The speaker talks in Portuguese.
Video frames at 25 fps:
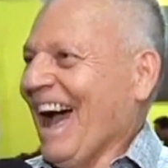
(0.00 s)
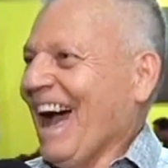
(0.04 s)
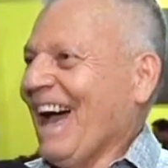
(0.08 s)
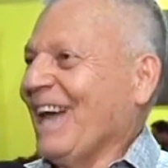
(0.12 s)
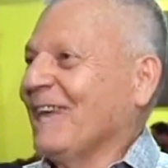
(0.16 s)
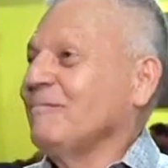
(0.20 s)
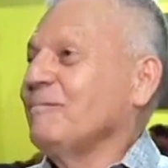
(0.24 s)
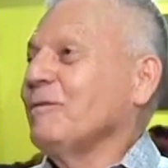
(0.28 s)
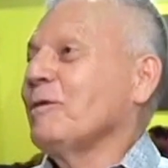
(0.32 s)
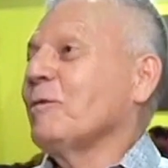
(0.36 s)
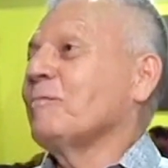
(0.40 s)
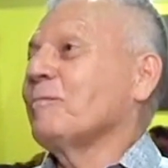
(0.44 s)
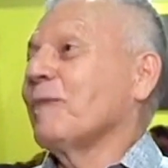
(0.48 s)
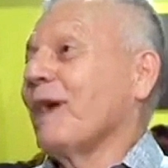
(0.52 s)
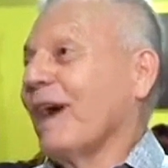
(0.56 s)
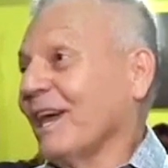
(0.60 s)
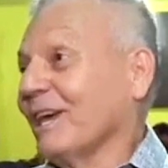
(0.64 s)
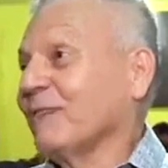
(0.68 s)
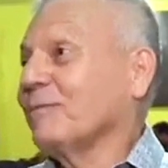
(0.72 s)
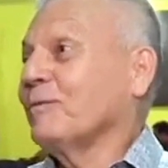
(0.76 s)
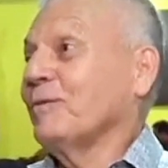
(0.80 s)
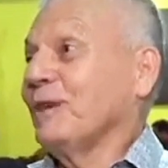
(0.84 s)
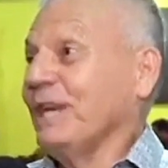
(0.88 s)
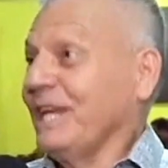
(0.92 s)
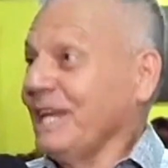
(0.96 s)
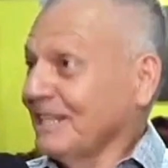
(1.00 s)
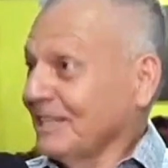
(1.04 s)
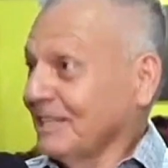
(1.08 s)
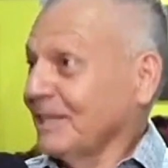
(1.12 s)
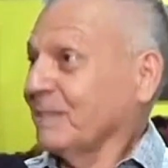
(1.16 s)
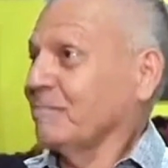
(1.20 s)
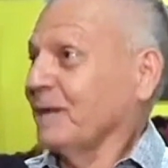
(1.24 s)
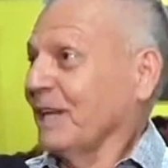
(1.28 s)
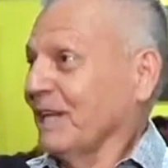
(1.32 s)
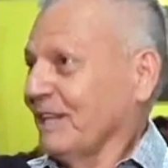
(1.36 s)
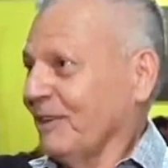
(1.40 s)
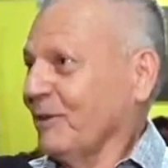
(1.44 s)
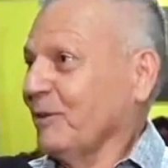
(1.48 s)
Aí meu pai com
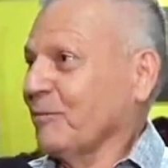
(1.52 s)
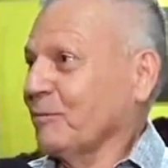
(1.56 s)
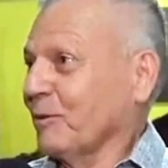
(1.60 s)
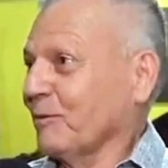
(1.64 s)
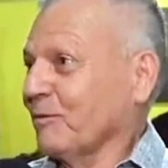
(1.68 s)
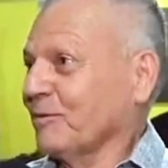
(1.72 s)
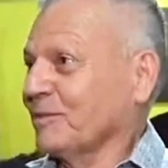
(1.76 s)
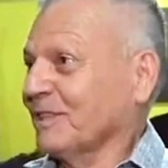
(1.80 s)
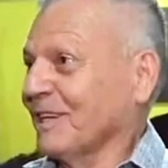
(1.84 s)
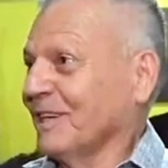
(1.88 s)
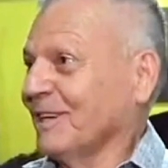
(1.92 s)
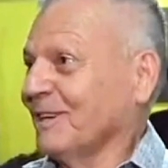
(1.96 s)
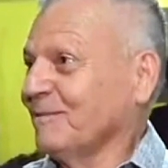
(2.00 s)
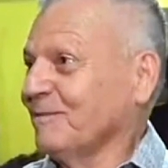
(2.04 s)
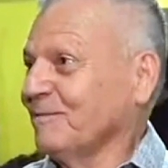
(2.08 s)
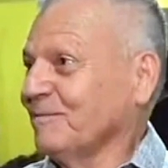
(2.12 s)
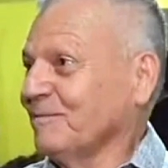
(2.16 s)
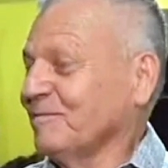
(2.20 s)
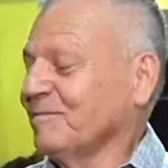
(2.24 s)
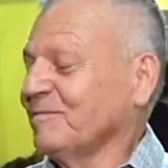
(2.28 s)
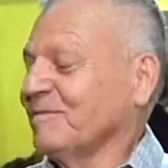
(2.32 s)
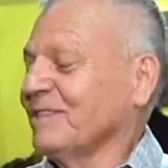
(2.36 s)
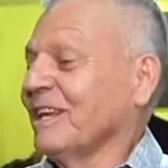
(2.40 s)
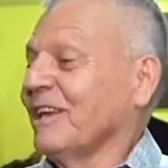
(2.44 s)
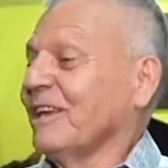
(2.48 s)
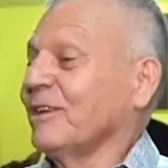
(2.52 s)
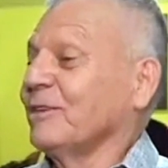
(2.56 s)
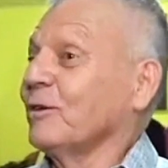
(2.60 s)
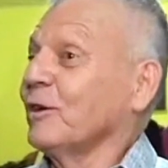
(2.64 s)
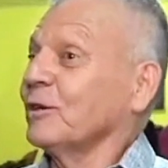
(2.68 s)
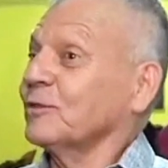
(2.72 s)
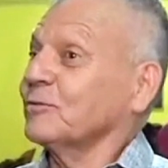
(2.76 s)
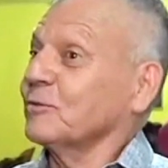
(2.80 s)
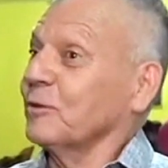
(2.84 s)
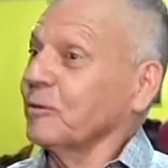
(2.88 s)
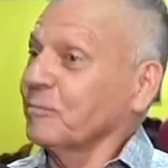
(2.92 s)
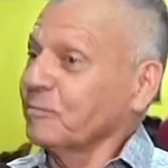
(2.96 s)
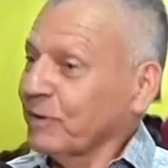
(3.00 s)
eles aprendeu a profissão,
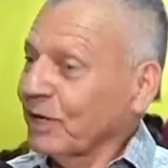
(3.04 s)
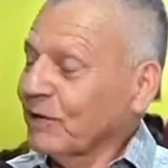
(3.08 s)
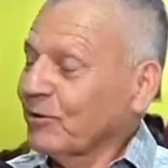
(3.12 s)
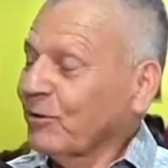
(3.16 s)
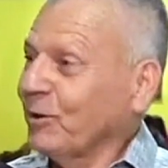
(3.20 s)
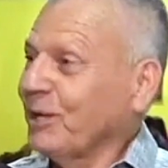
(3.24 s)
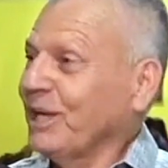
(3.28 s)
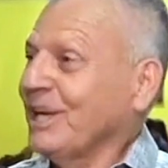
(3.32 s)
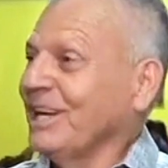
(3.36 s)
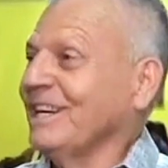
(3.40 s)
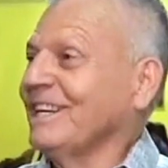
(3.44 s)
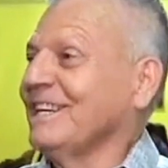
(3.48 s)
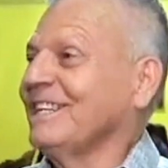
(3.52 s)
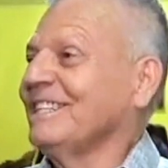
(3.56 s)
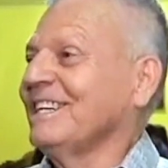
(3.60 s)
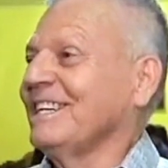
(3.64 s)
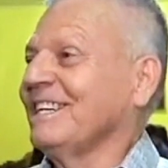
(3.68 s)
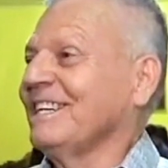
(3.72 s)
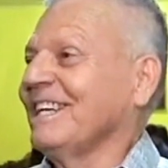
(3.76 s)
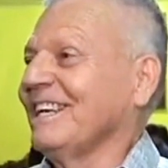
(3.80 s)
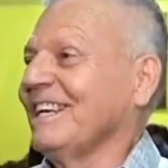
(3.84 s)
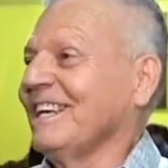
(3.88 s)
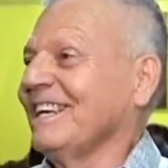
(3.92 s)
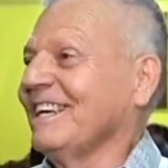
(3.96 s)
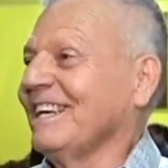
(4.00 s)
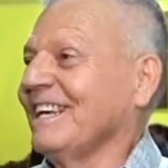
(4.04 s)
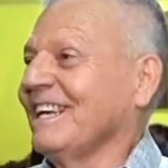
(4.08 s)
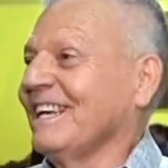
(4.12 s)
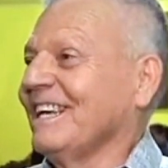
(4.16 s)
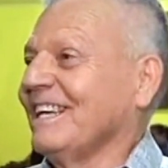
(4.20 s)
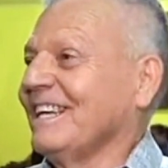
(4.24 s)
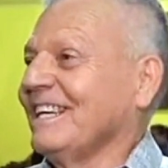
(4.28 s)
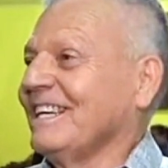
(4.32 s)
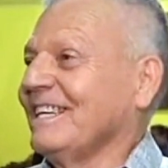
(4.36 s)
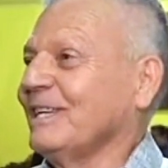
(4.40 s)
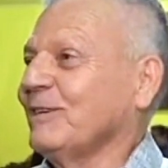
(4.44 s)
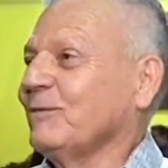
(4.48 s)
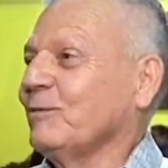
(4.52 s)
nós fomos para Goiânia, né?
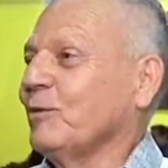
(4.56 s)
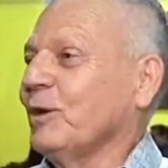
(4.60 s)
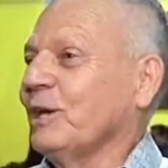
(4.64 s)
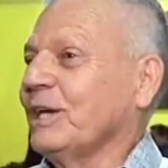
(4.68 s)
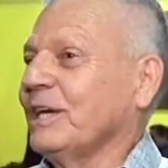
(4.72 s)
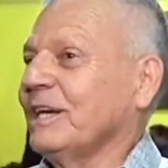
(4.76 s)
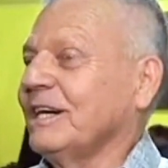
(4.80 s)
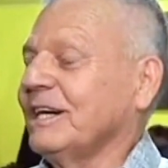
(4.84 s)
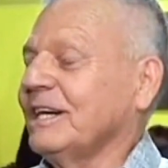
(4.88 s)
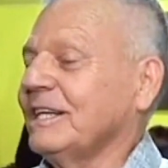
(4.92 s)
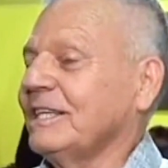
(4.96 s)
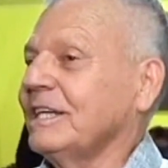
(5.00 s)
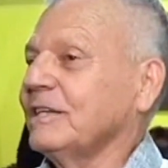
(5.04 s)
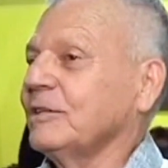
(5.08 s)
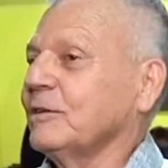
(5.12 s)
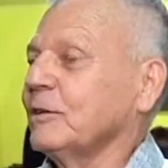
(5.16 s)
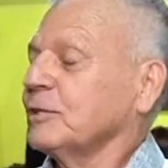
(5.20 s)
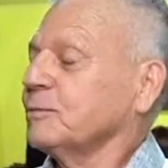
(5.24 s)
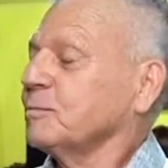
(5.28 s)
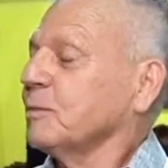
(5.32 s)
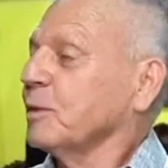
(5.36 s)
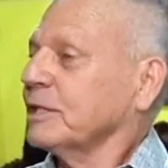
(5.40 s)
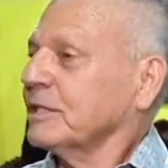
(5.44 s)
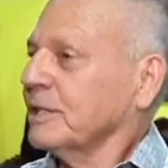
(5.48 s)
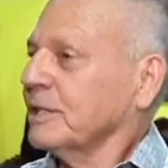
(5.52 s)
Em Goiânia nós